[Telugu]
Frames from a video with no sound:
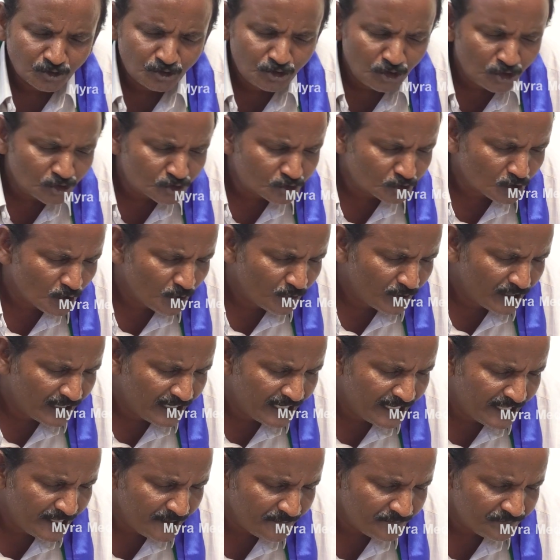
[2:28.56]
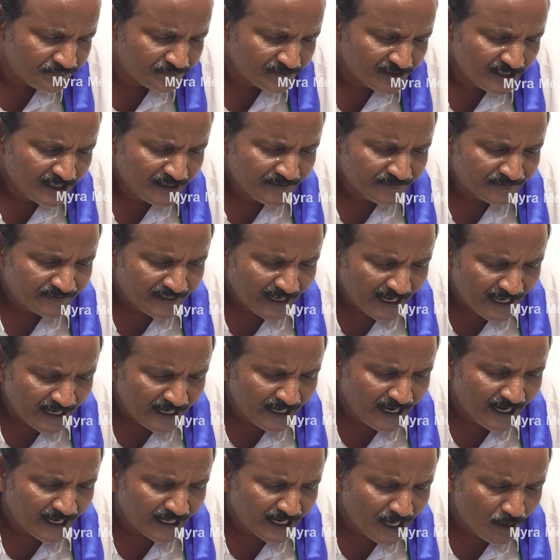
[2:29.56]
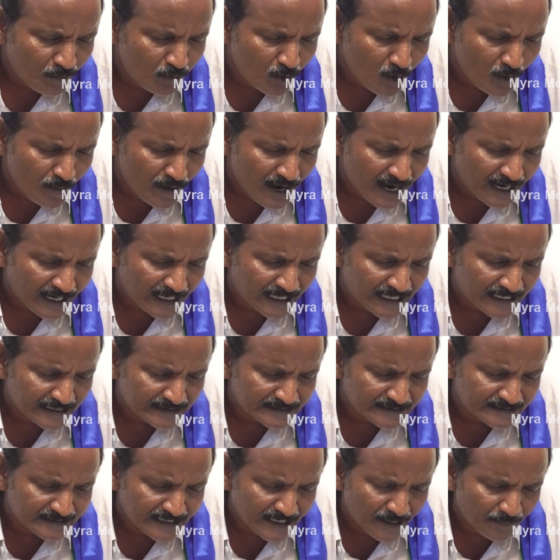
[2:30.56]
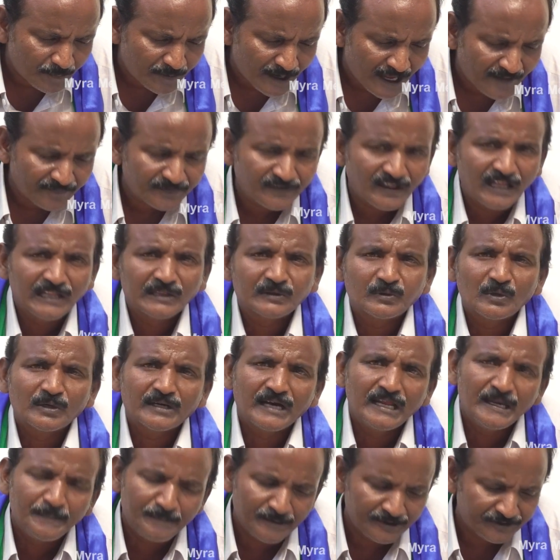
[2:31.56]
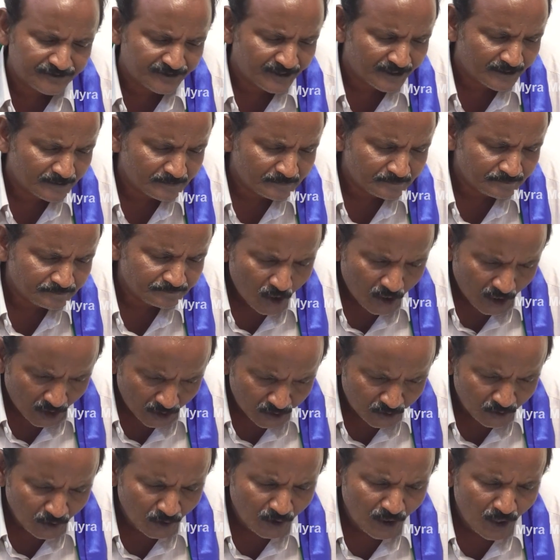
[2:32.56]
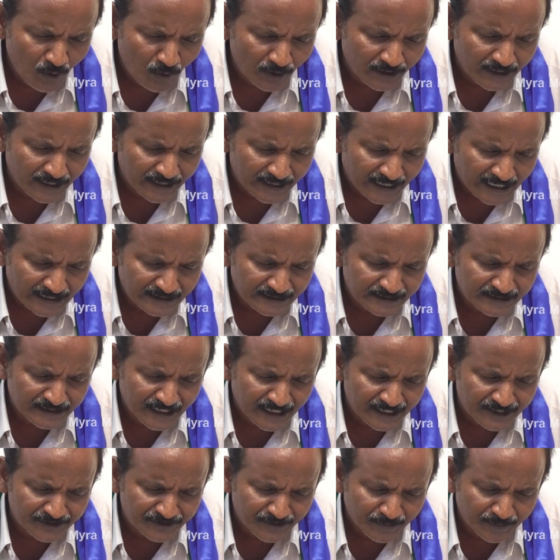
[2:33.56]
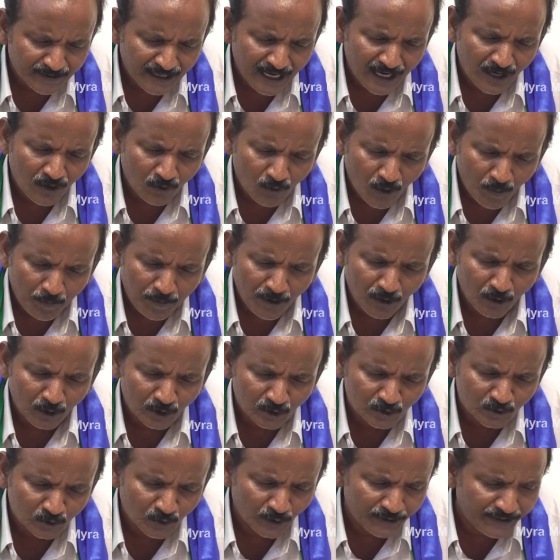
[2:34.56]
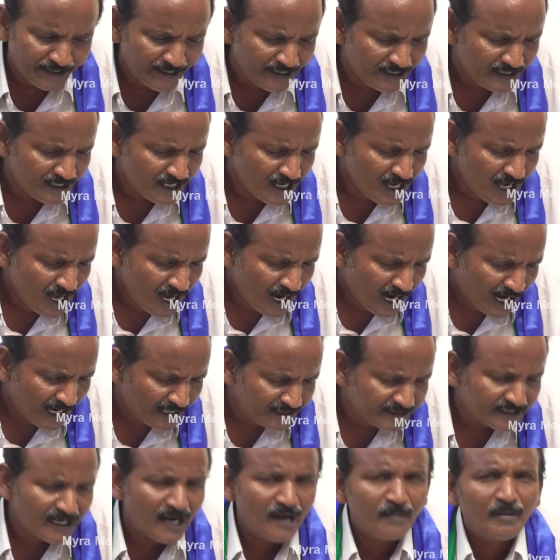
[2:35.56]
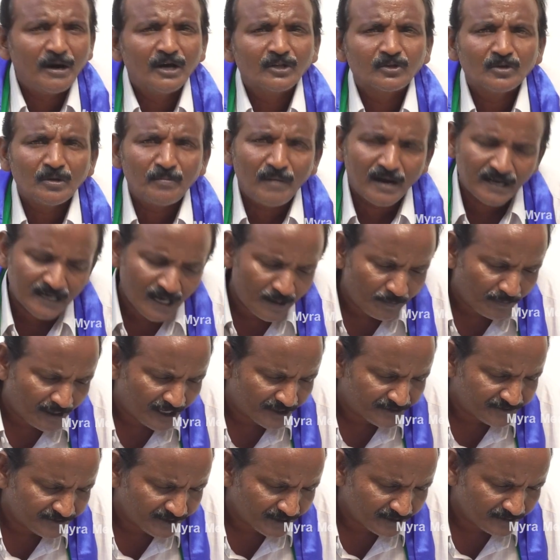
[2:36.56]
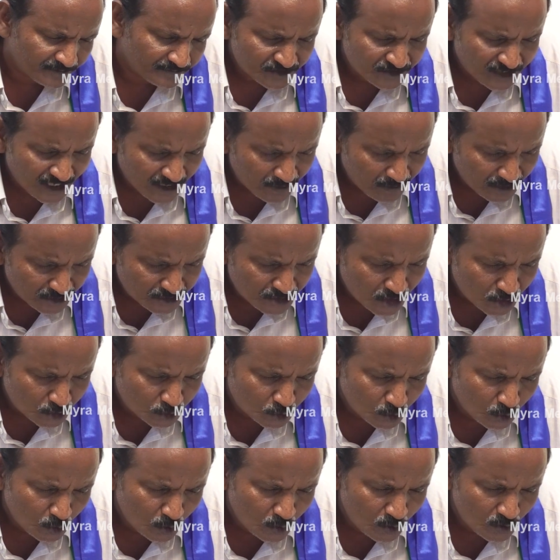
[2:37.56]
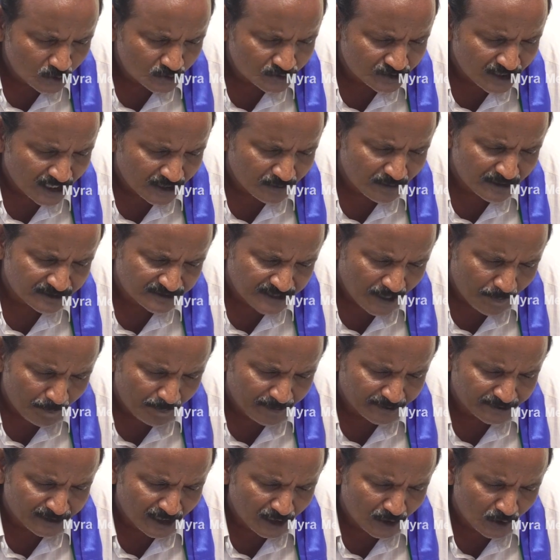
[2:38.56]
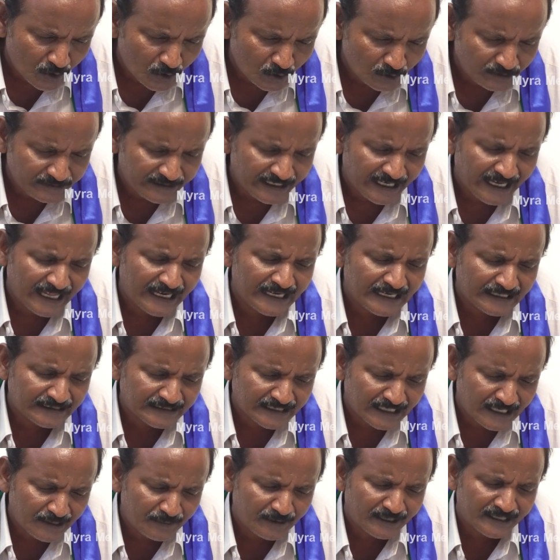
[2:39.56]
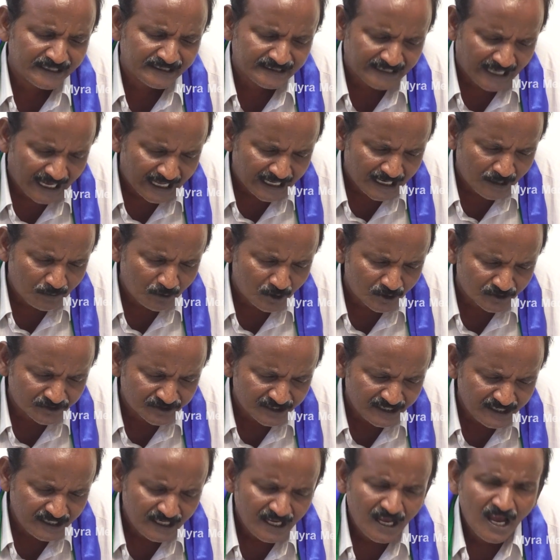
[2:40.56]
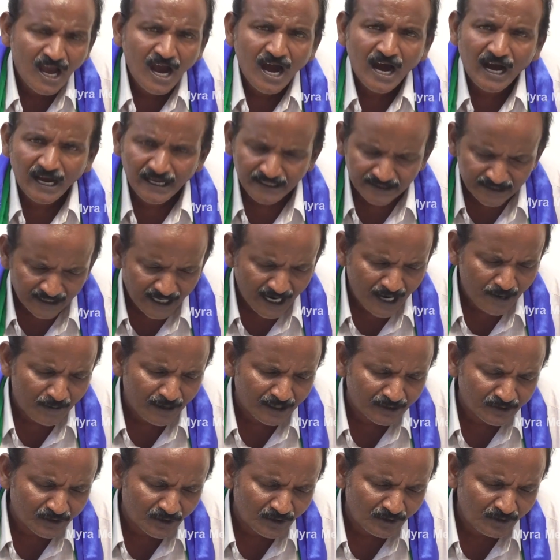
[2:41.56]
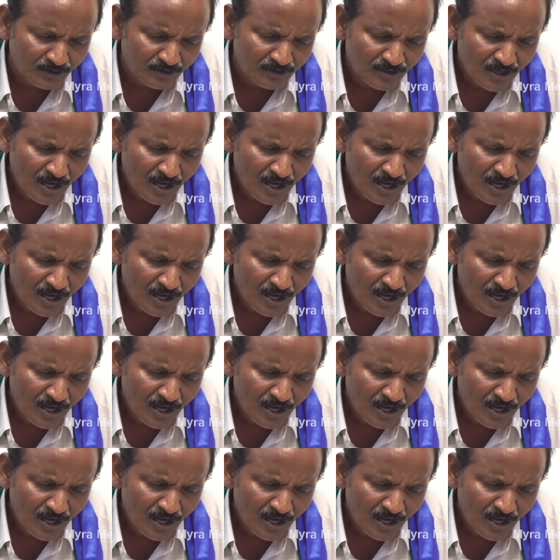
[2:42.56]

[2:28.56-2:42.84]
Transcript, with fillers: తీసుకువెళ్ళి తెలంగాణ భూభాగాలకు చెందిన ప్రాంతాలతో కలిపేశారు కర్నూలులో ఉన్న రాజధాని శిబిరాలను కుప్పగొల్చుకొని హైదరాబాద్కు మకం మార్చారు సర్వశక్తులు సర్వ సంపదలు ఏళ్ల తరిబడి ధారబోసి హైదరాబాదును